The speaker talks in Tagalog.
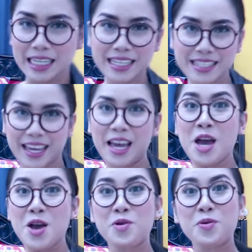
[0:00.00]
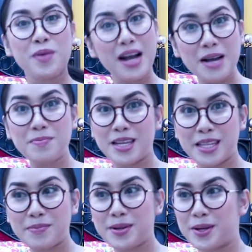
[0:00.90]
Kasi, kung makakabili
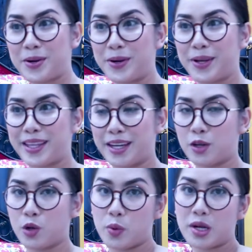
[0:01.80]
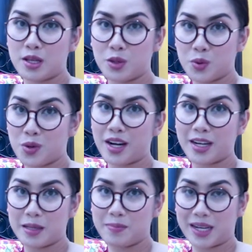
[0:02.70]
naman ako ng lower than
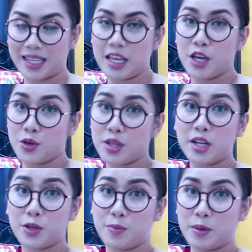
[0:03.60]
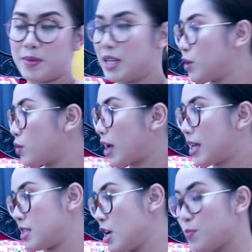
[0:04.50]
200 baht, yun na lang yung bibilin ko,
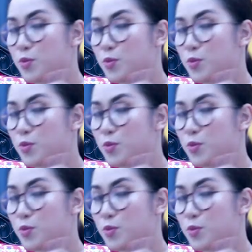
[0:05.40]
guys.